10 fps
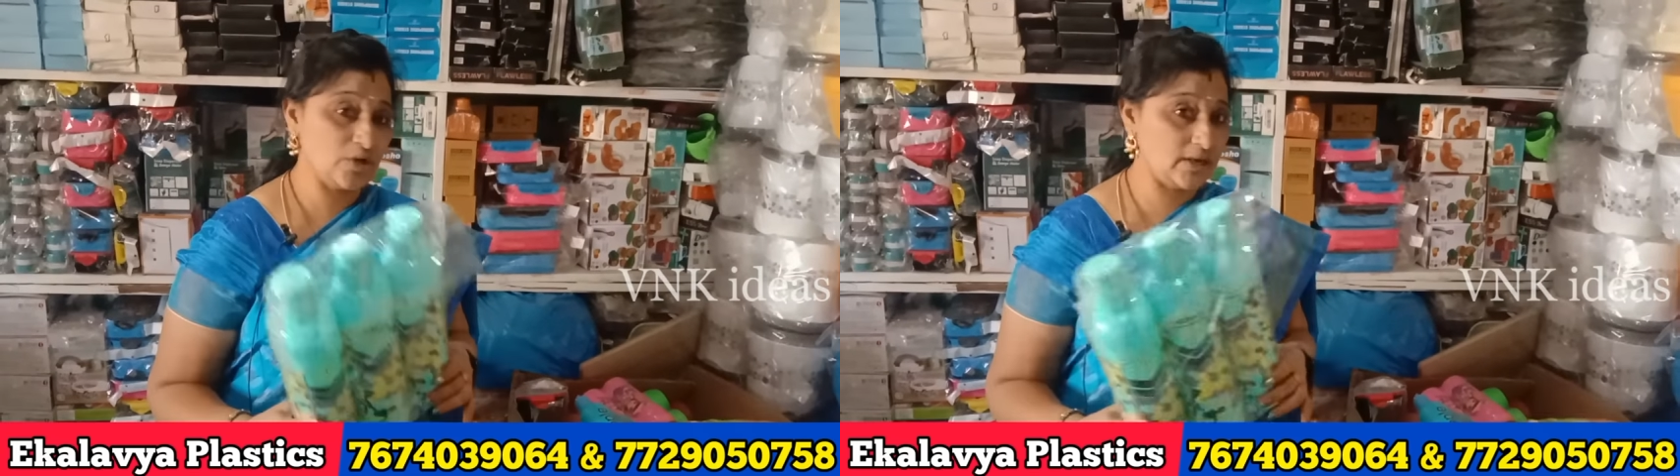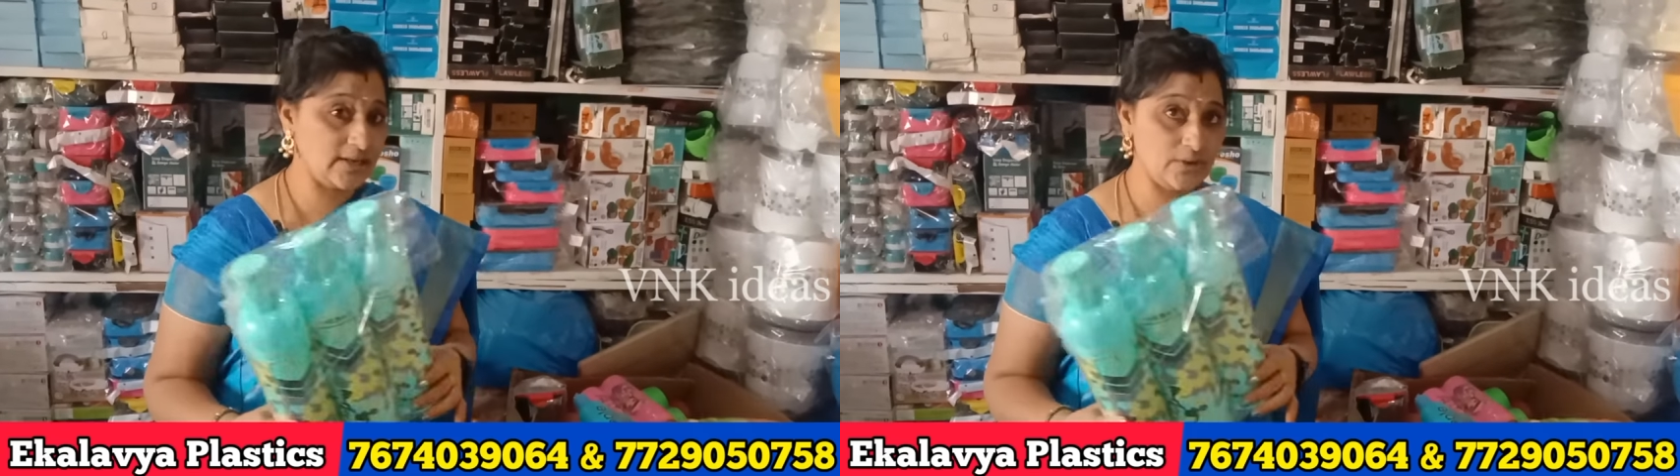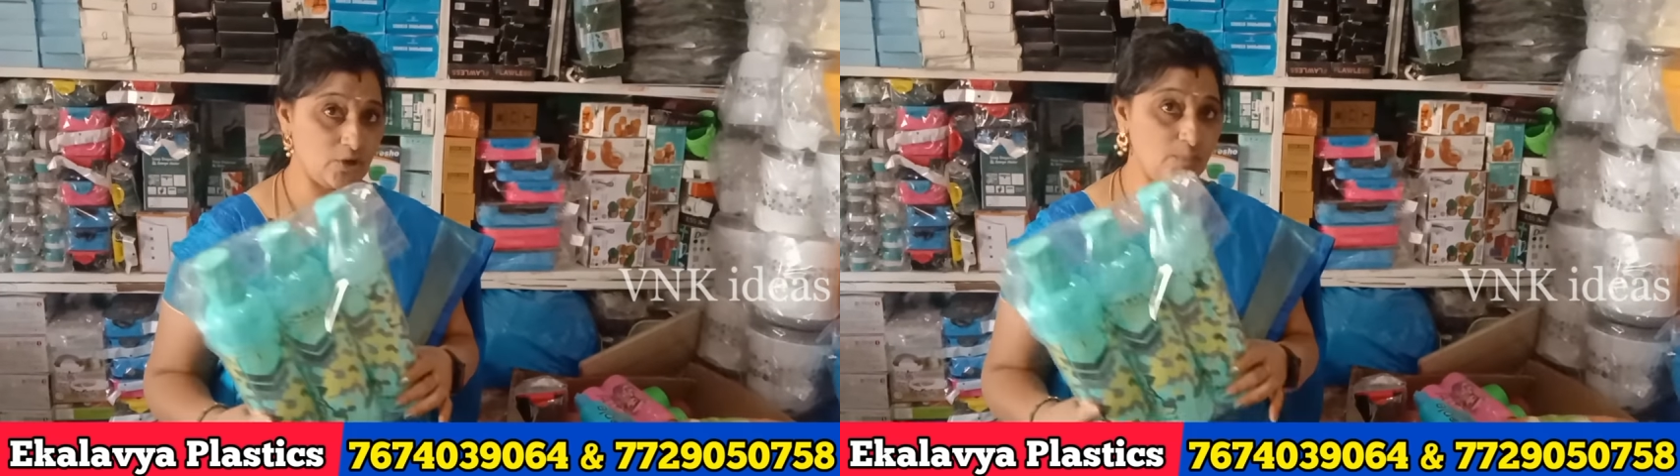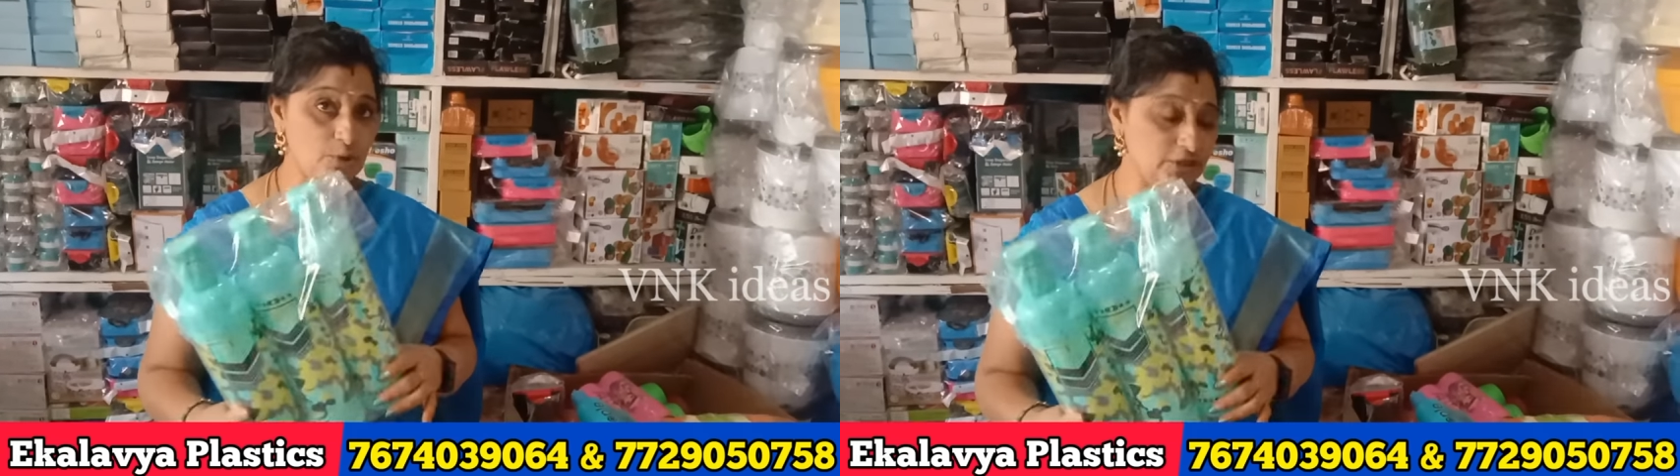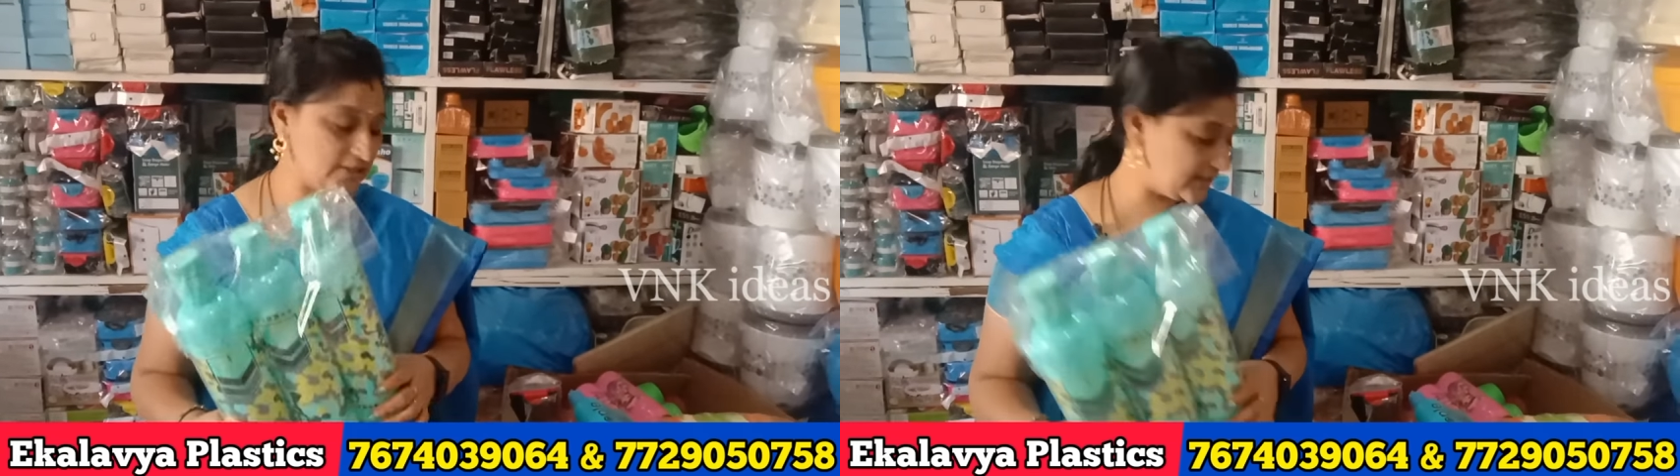ఒక రే ఒక
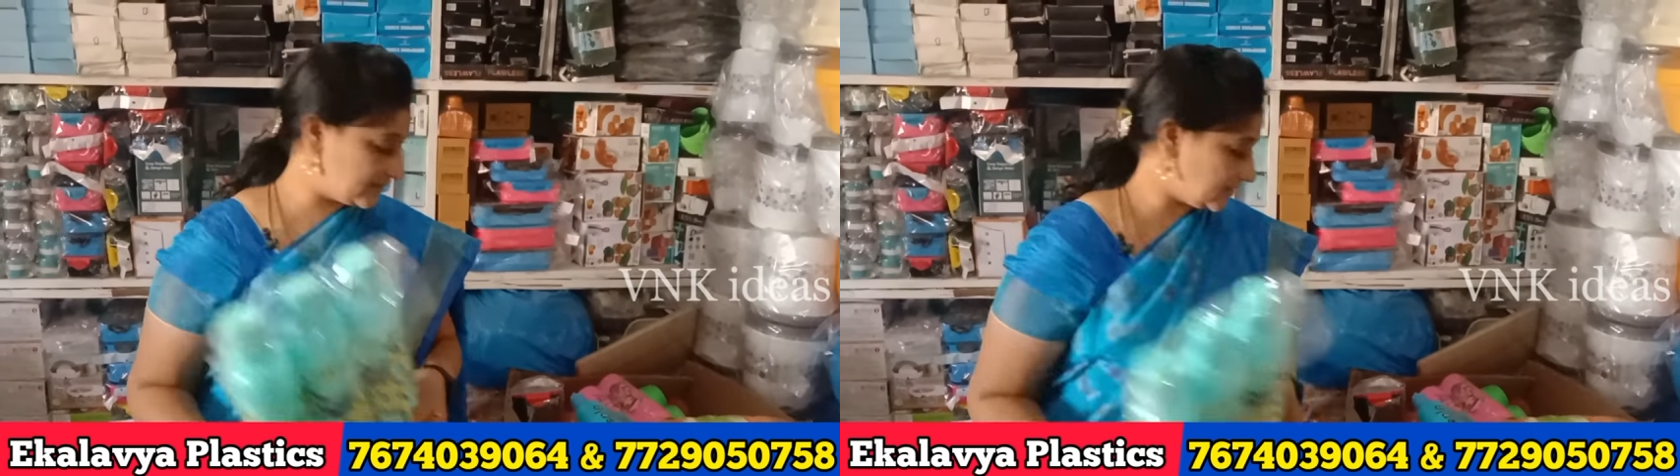బాటిల్ రేట్